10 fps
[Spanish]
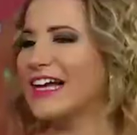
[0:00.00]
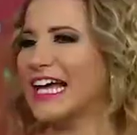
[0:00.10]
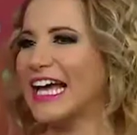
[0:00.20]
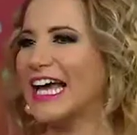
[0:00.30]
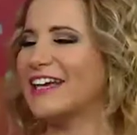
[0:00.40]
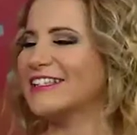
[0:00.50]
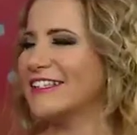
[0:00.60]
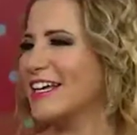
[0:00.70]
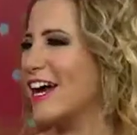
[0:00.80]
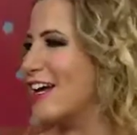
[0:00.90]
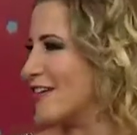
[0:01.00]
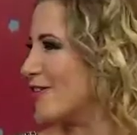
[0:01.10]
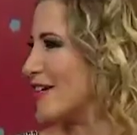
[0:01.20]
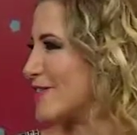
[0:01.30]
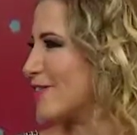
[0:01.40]
que si hay
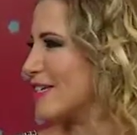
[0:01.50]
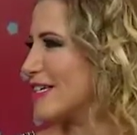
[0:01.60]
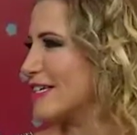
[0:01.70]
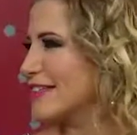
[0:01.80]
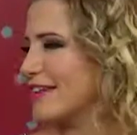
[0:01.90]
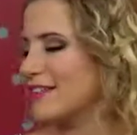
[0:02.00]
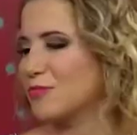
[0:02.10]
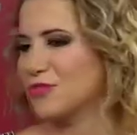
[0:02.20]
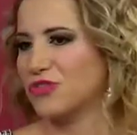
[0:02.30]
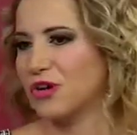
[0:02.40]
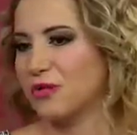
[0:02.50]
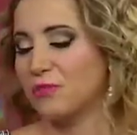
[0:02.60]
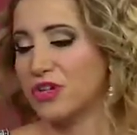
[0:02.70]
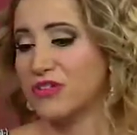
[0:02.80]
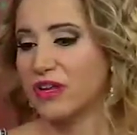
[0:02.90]
ocasiones en que te dicen, pues
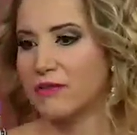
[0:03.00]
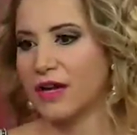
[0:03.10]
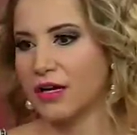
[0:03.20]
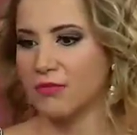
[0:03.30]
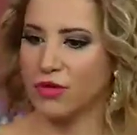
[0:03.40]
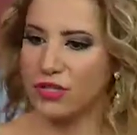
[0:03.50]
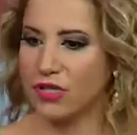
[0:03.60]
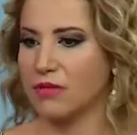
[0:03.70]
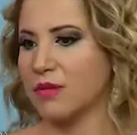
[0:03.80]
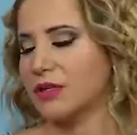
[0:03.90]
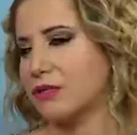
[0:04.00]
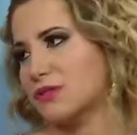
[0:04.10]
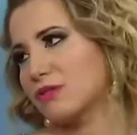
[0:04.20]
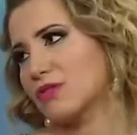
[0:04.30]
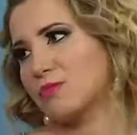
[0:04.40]
voy a estar de viaje, voy a estar de viaje, y tú
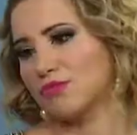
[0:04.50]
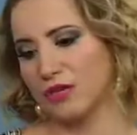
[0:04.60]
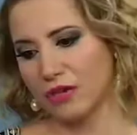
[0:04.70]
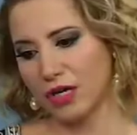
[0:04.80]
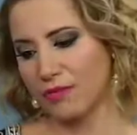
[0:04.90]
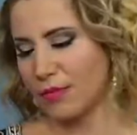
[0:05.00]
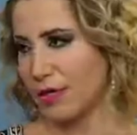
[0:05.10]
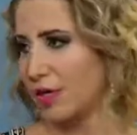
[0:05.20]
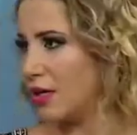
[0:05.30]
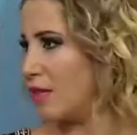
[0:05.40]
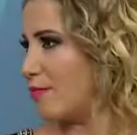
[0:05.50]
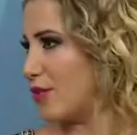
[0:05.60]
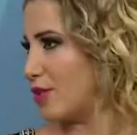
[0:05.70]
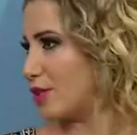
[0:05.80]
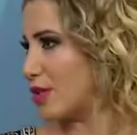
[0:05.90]
dices, no, pues tengo acá
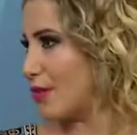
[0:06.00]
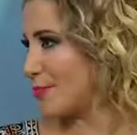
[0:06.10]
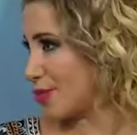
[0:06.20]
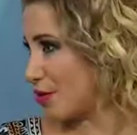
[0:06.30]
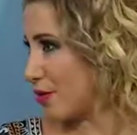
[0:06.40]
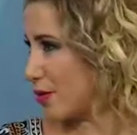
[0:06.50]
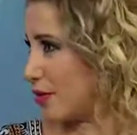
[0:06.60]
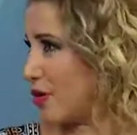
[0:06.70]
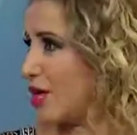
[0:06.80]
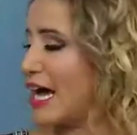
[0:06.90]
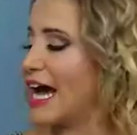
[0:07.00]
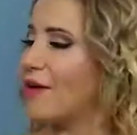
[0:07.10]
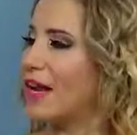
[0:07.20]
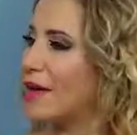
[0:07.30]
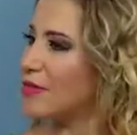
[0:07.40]
mi otra opción, ¿no?
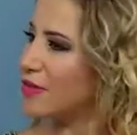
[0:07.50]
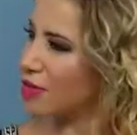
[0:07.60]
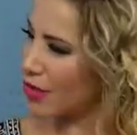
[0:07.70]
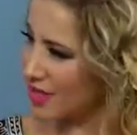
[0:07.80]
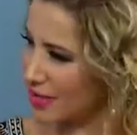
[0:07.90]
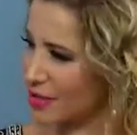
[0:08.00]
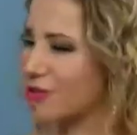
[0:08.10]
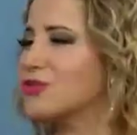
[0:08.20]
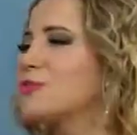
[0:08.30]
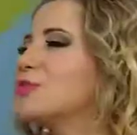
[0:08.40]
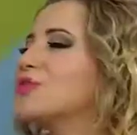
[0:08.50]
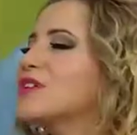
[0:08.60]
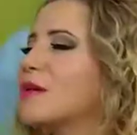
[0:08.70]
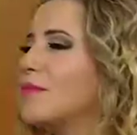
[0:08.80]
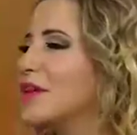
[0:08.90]
Ahora, tocaste ahorita otro punto que
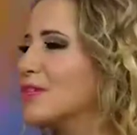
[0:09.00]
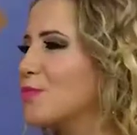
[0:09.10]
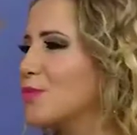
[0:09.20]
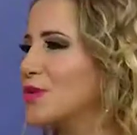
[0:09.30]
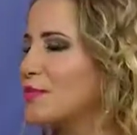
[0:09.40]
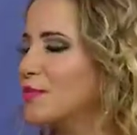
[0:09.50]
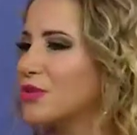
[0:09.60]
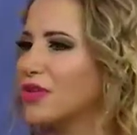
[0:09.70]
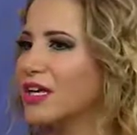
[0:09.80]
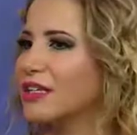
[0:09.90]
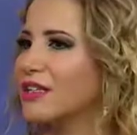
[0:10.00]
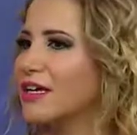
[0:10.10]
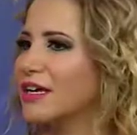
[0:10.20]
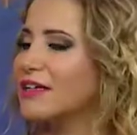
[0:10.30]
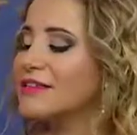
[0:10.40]
también es muy
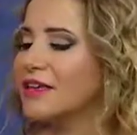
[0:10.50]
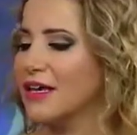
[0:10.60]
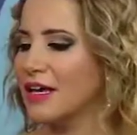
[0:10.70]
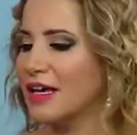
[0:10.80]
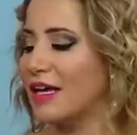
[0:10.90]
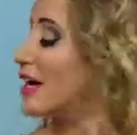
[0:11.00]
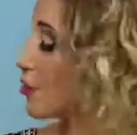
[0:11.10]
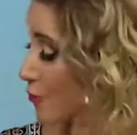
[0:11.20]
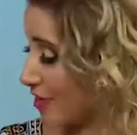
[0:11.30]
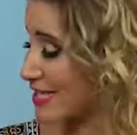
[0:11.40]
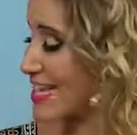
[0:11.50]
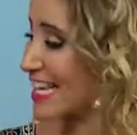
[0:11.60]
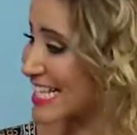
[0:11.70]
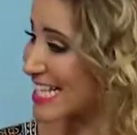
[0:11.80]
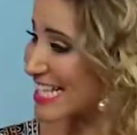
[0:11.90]
importante, es la confianza
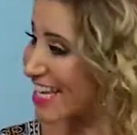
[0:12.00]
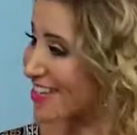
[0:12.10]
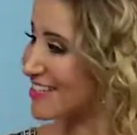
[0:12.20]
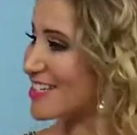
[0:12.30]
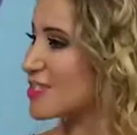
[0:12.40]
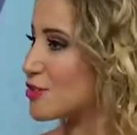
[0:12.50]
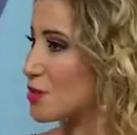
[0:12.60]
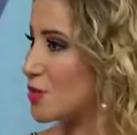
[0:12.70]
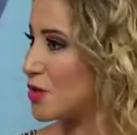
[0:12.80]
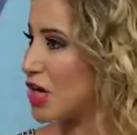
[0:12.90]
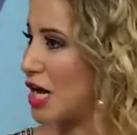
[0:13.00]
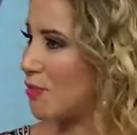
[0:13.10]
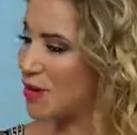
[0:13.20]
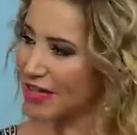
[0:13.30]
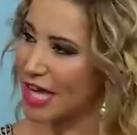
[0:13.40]
que sientes tú,
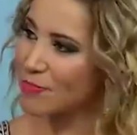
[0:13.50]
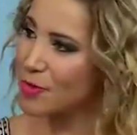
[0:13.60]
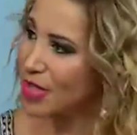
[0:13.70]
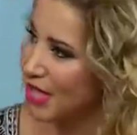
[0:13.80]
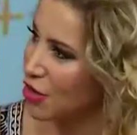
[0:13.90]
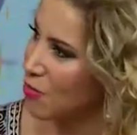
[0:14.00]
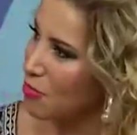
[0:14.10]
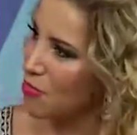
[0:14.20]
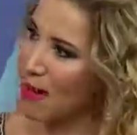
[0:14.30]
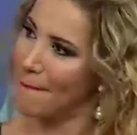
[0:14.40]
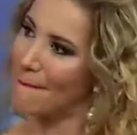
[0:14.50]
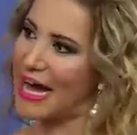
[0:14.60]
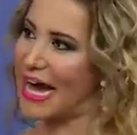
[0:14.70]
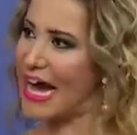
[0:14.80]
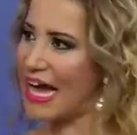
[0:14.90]
¿verdad? Porque como
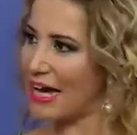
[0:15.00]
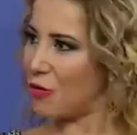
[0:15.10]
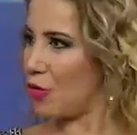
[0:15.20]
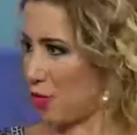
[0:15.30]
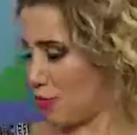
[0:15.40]
mamá o con,